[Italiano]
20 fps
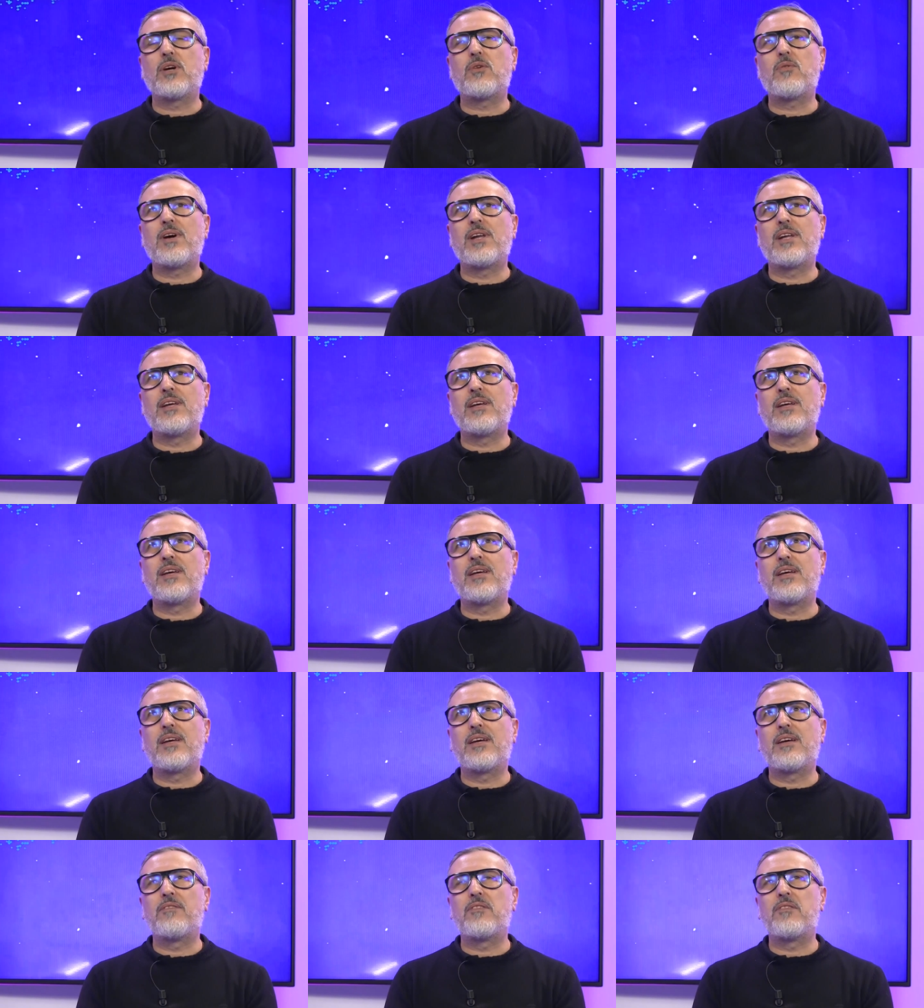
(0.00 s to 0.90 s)

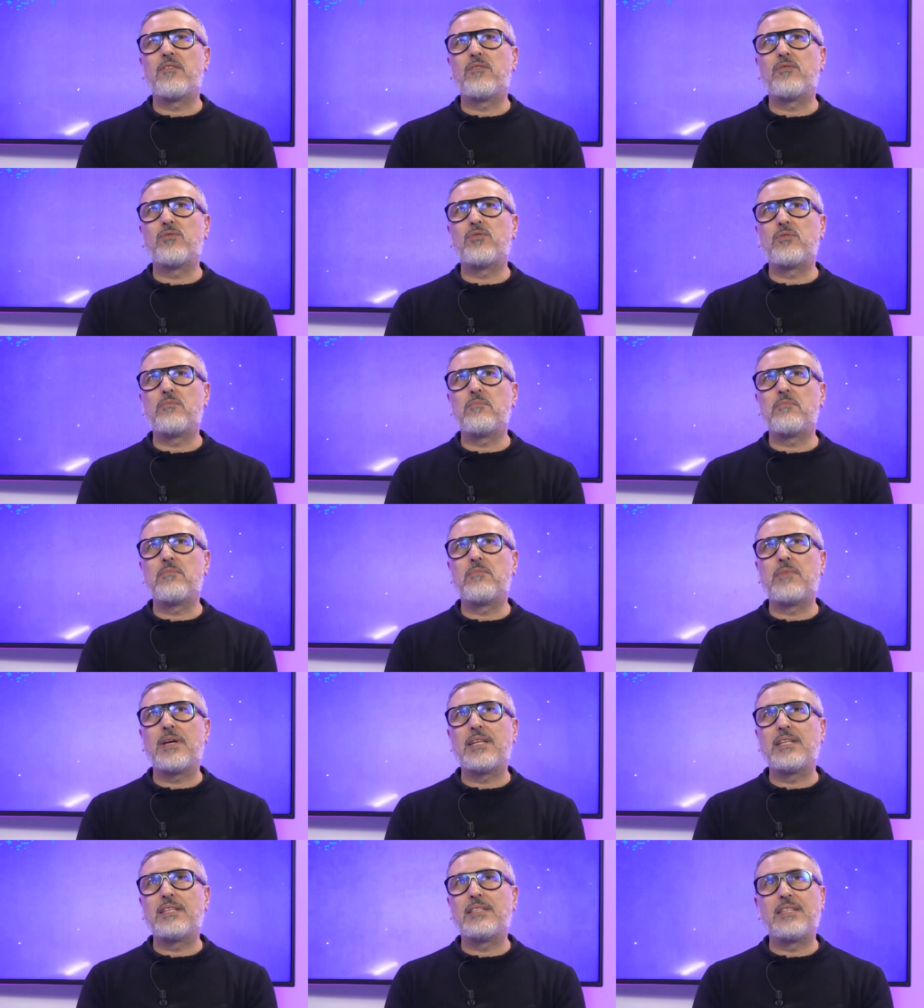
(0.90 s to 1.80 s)
quale avevo avuto in
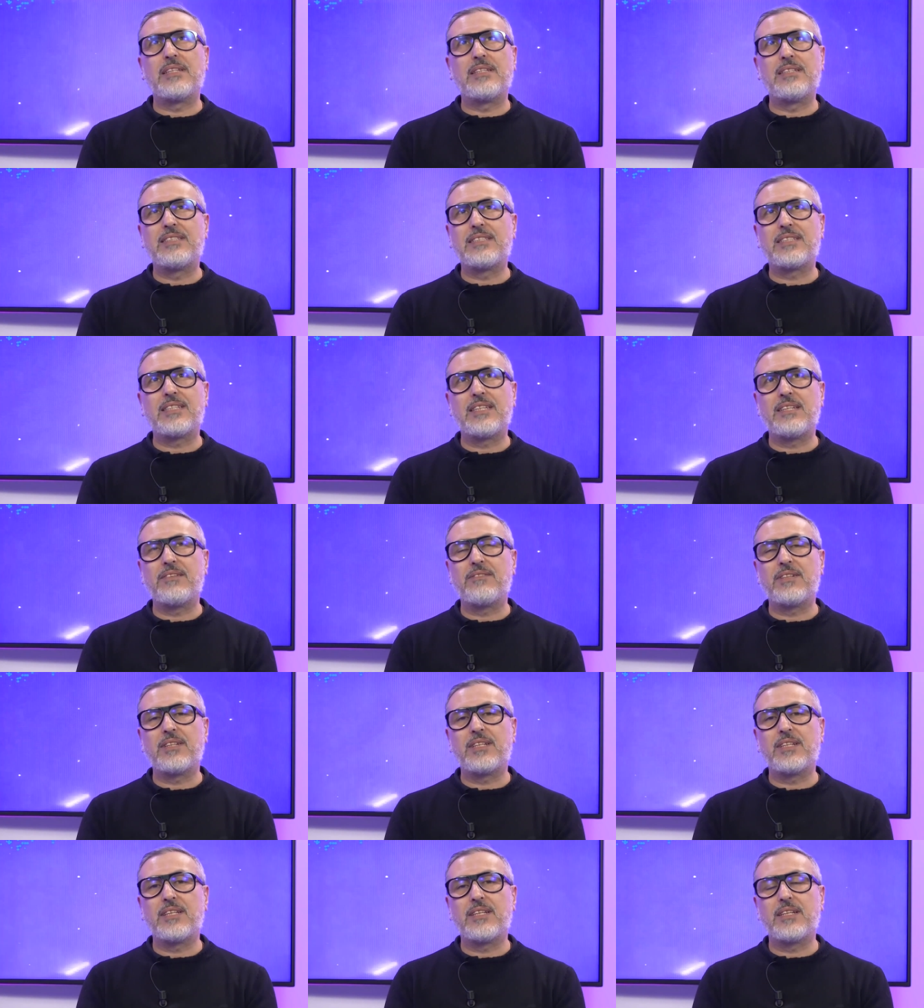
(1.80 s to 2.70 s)
mente di
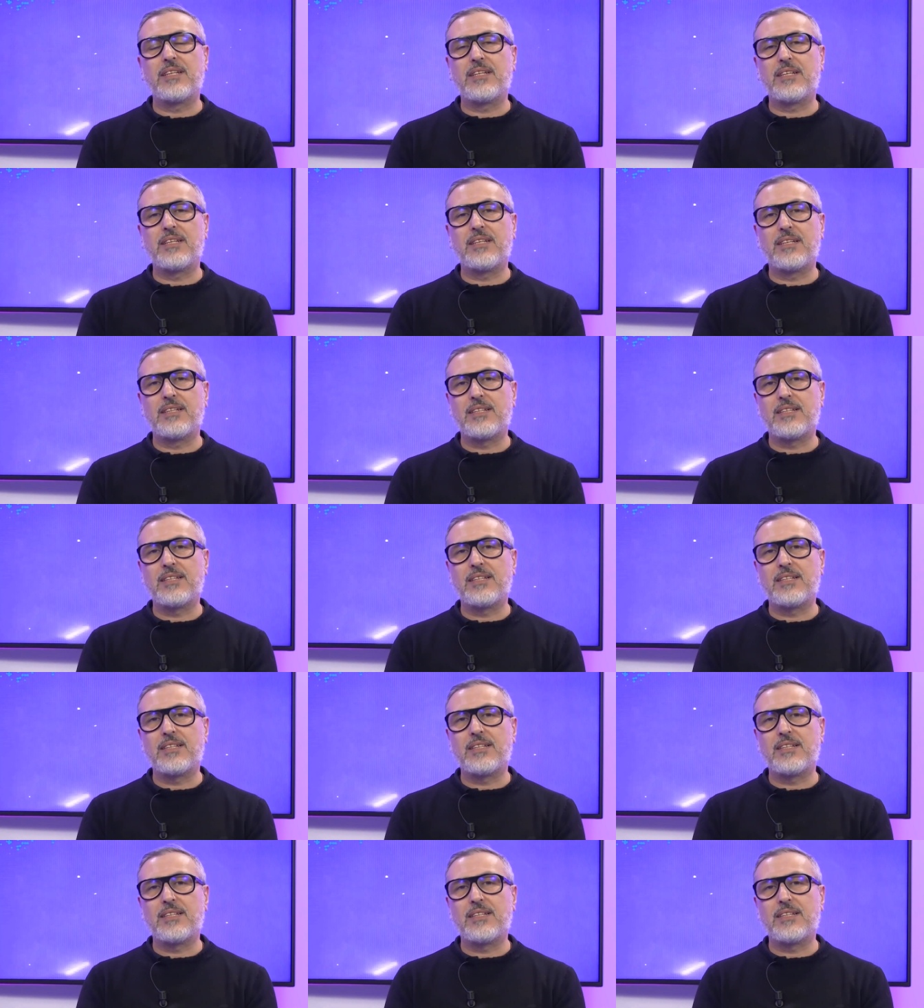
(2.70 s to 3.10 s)
scrivere